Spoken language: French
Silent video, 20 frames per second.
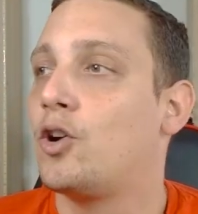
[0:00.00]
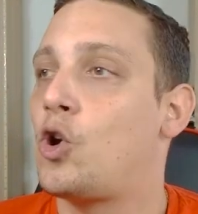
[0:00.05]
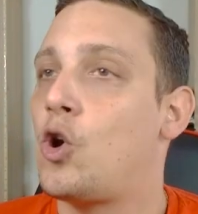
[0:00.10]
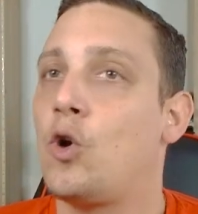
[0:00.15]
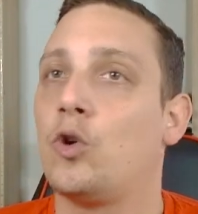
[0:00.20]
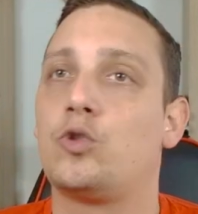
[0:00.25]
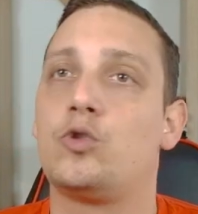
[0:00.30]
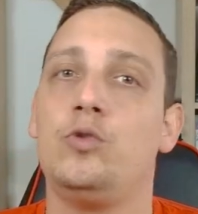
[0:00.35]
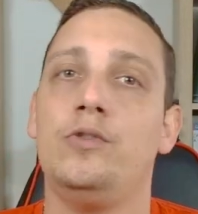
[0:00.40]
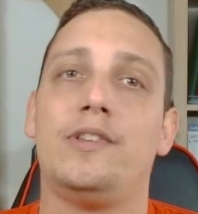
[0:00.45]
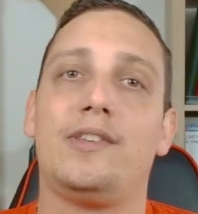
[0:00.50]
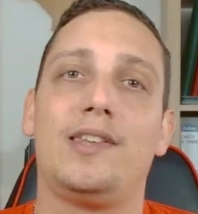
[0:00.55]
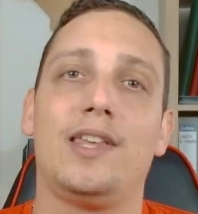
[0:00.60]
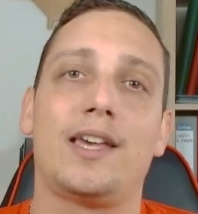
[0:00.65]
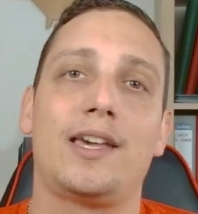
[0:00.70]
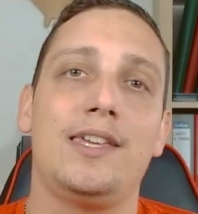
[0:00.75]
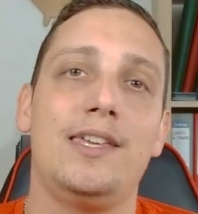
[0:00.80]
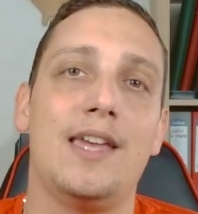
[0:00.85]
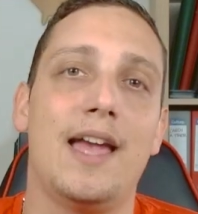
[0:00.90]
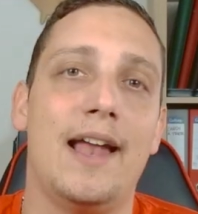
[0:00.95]
Quand une
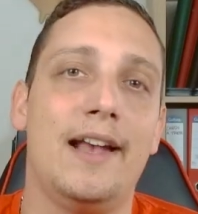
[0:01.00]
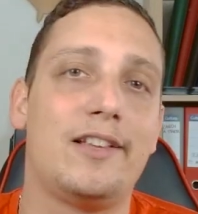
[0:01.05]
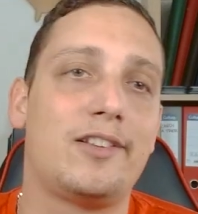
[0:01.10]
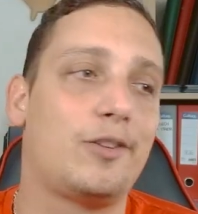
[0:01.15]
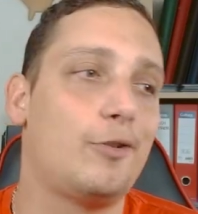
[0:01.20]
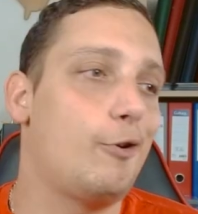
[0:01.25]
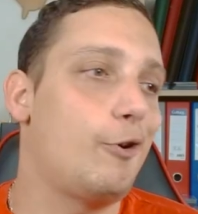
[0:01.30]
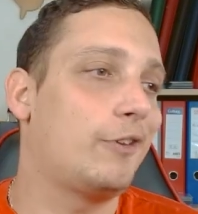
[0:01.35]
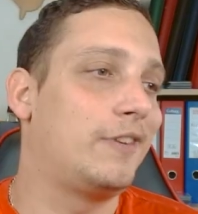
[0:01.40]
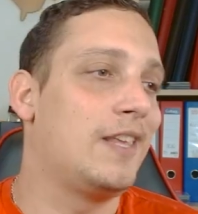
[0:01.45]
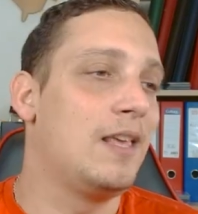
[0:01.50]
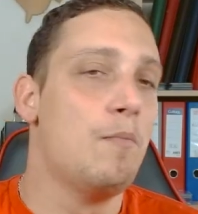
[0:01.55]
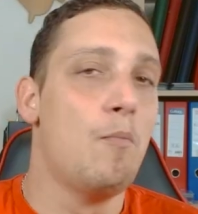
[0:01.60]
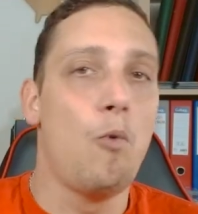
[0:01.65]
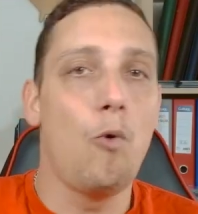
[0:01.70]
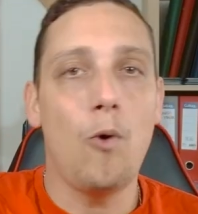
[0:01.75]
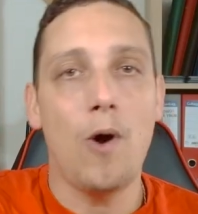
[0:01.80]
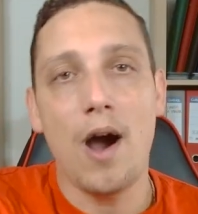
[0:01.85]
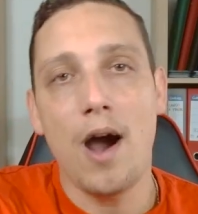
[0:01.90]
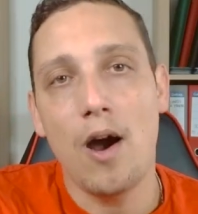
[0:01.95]
série, elle sort des
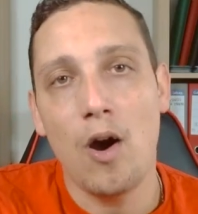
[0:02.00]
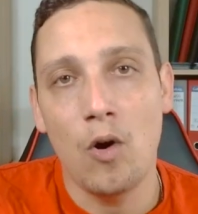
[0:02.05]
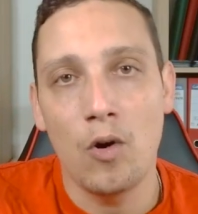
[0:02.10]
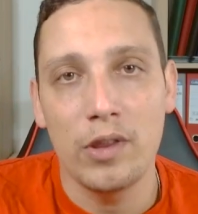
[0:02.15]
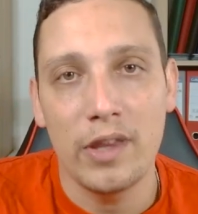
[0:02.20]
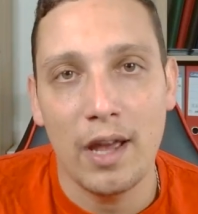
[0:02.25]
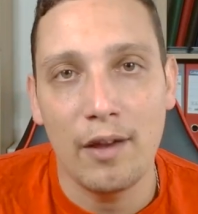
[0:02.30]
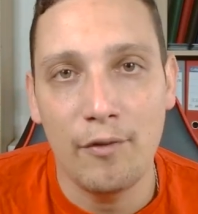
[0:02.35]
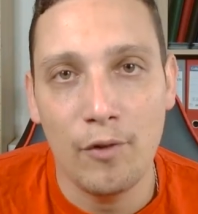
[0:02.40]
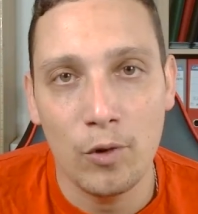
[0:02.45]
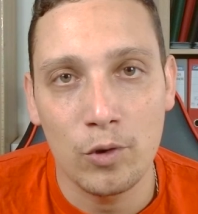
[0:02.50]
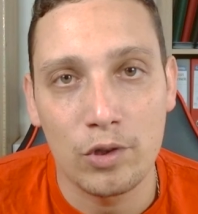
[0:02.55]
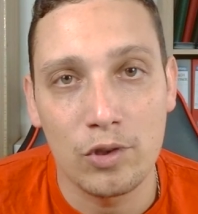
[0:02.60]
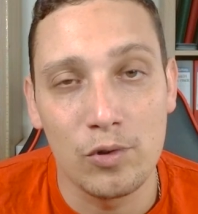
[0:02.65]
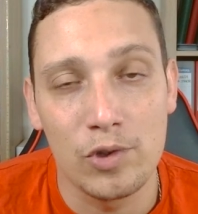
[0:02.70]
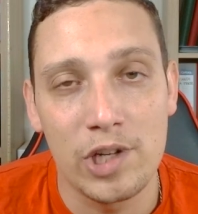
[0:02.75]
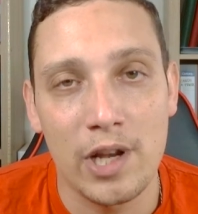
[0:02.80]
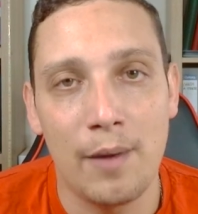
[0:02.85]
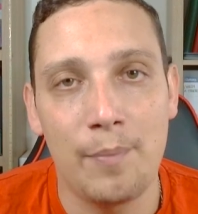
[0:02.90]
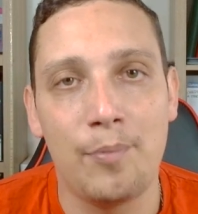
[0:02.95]
mois en avance
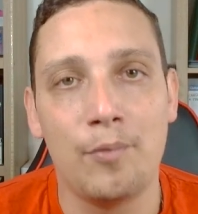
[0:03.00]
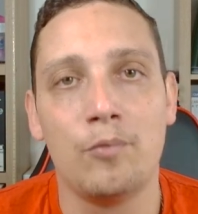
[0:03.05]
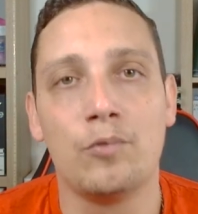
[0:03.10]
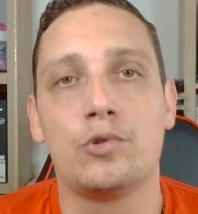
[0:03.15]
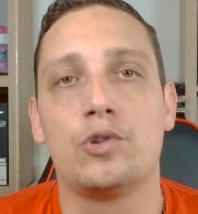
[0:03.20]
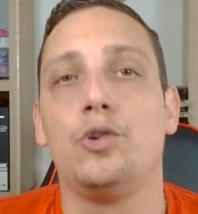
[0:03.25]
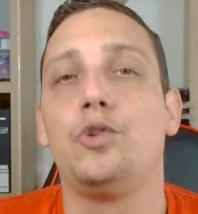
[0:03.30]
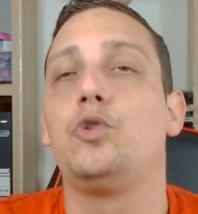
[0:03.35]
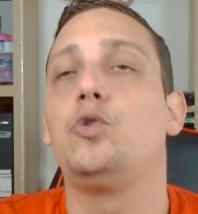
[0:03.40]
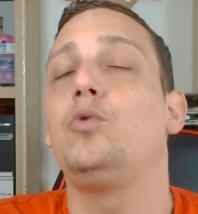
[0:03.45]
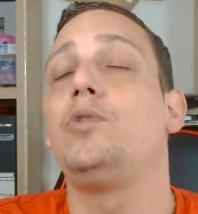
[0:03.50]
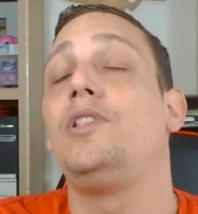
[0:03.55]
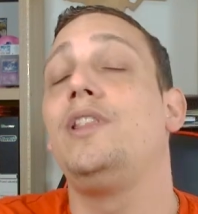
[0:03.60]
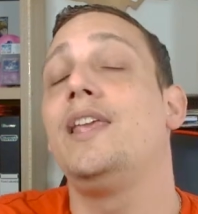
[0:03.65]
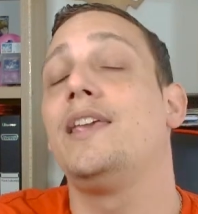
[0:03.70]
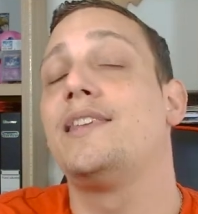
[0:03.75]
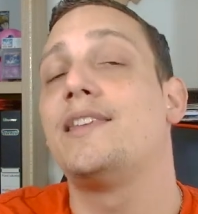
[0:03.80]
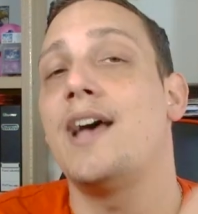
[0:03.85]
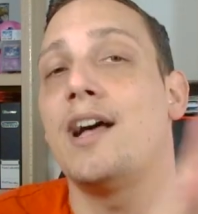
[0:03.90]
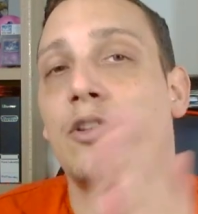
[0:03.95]
au Japon, que toutes
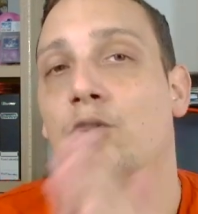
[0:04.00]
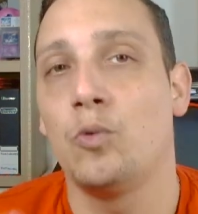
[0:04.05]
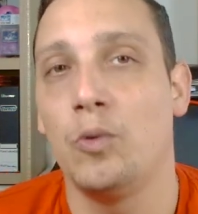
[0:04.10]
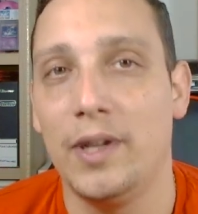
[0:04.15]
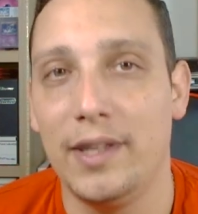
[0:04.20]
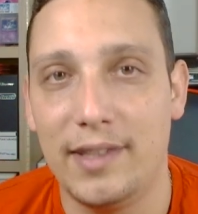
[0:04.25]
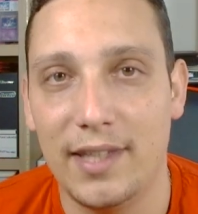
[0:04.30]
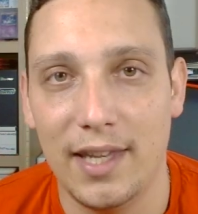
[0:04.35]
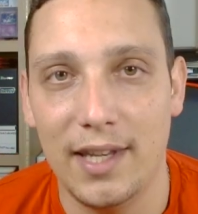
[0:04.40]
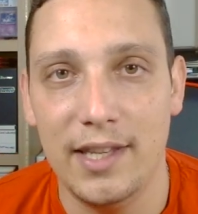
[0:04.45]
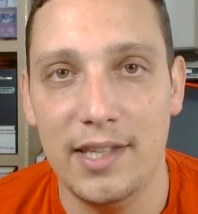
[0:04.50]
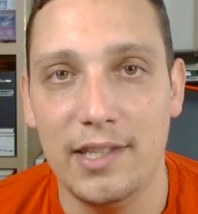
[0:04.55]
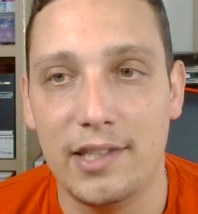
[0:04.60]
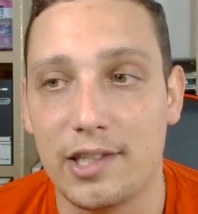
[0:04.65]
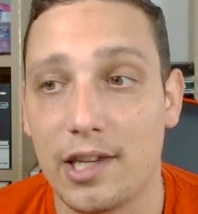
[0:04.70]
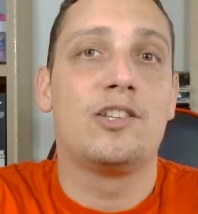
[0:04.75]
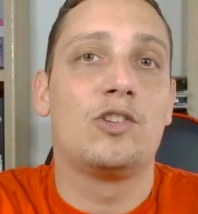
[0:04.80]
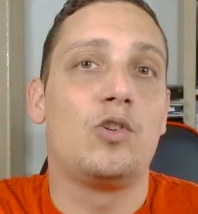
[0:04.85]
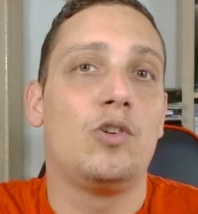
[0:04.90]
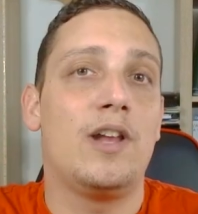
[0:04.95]
les cartes ont été
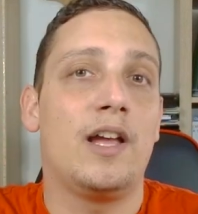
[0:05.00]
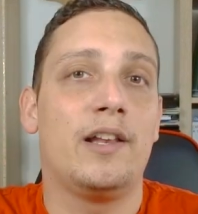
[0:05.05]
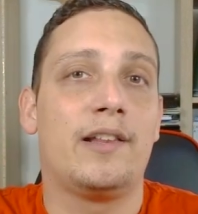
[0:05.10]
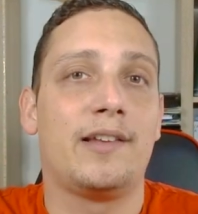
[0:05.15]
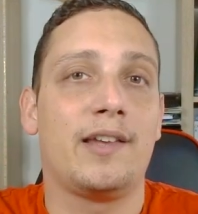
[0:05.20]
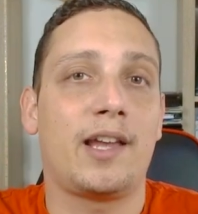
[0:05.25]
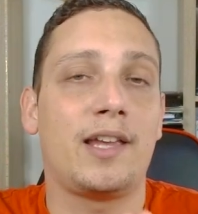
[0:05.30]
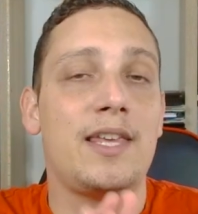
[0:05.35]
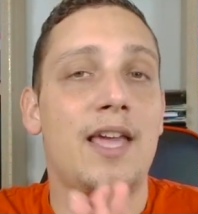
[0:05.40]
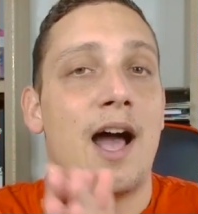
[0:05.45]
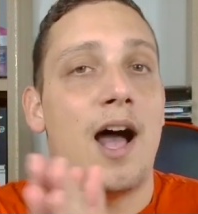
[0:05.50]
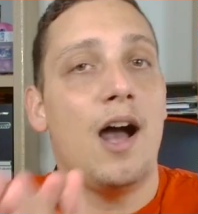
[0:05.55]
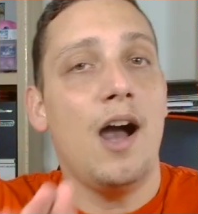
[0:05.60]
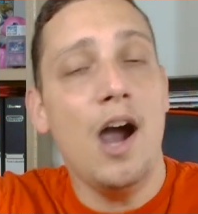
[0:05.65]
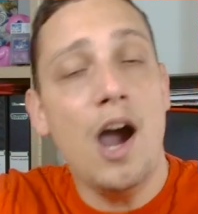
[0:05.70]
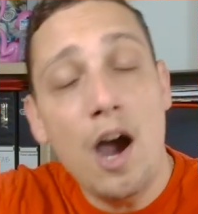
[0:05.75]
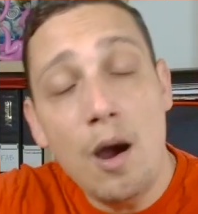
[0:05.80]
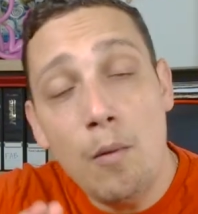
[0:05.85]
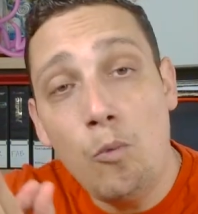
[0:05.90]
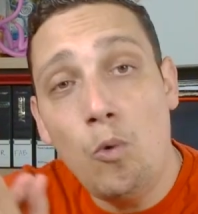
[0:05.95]
leak, que la série a
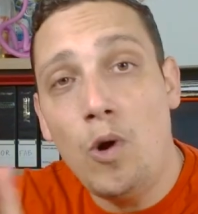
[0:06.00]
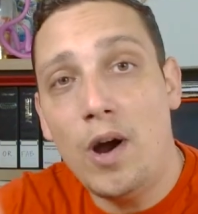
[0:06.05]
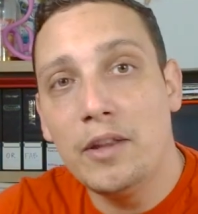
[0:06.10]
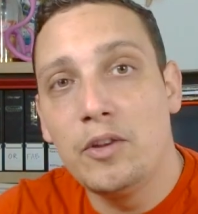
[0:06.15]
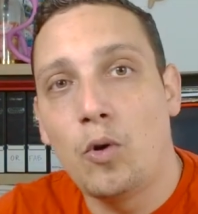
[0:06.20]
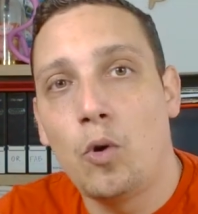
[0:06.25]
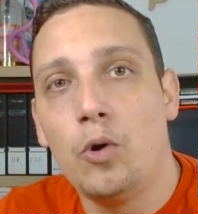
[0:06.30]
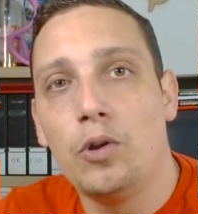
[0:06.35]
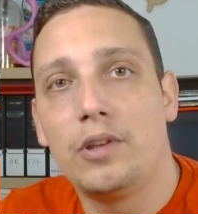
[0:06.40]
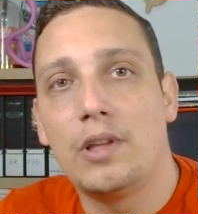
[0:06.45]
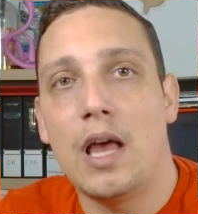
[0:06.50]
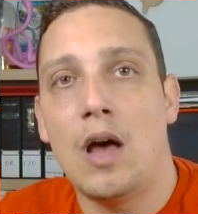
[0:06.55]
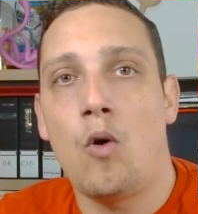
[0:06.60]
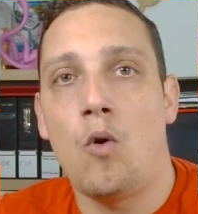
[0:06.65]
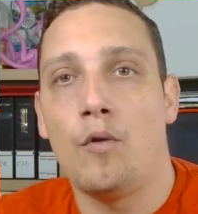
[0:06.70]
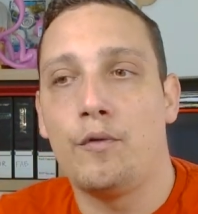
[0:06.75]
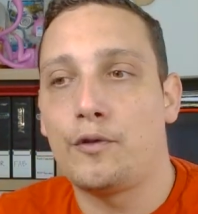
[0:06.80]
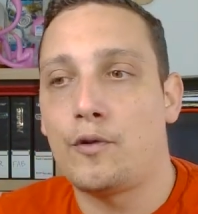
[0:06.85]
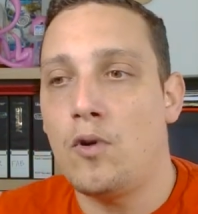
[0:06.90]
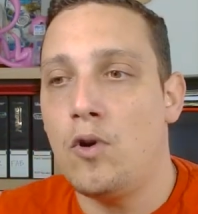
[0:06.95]
un mois de retard
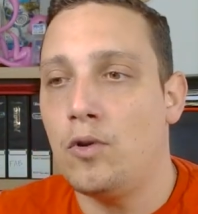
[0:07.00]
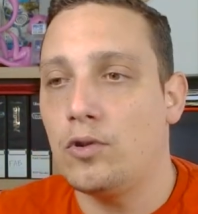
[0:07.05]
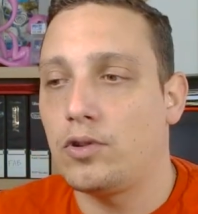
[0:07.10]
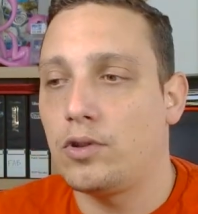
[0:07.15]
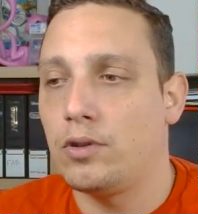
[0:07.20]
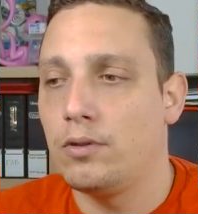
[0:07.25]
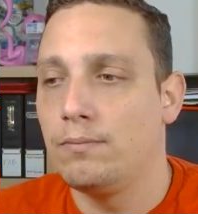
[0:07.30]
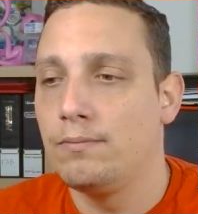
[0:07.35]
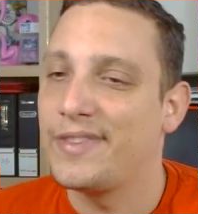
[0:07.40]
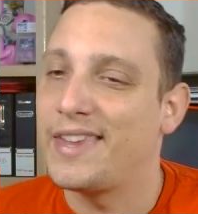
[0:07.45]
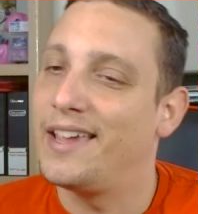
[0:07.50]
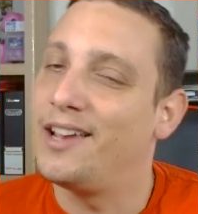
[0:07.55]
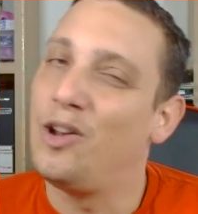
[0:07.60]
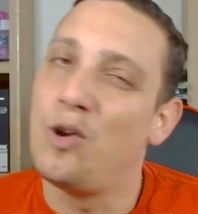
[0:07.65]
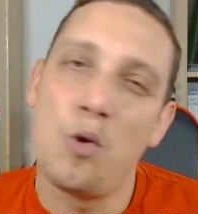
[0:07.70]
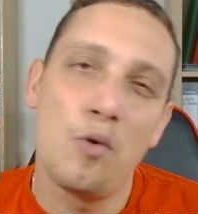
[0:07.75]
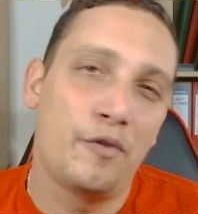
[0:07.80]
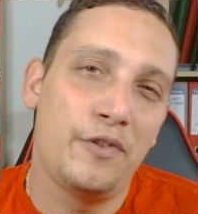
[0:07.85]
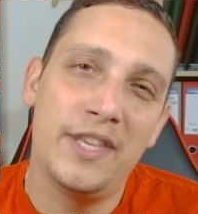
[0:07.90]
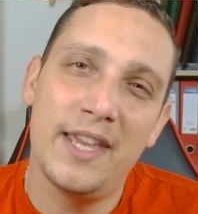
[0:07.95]
en France,
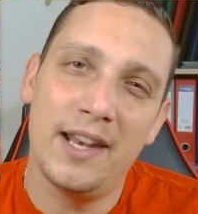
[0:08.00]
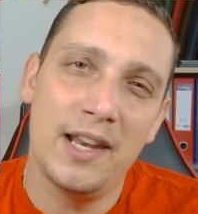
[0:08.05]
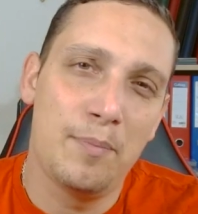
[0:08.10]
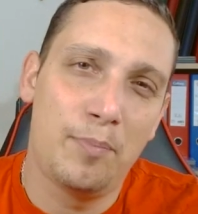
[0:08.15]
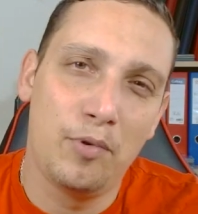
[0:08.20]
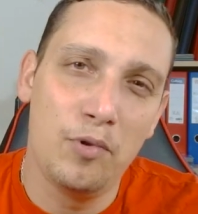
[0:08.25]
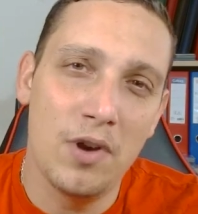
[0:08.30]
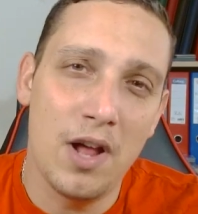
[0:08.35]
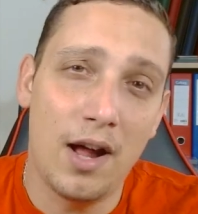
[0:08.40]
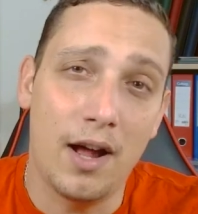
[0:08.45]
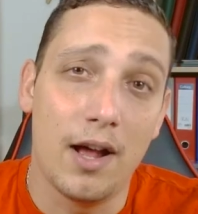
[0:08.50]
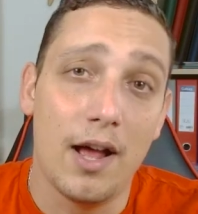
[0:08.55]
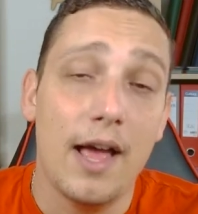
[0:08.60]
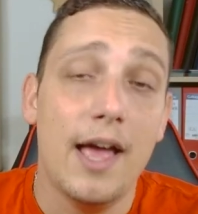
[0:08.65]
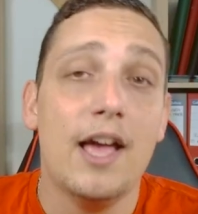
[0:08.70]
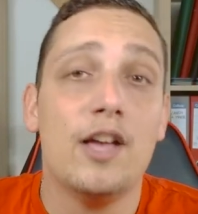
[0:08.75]
l'envie, elle est plus là.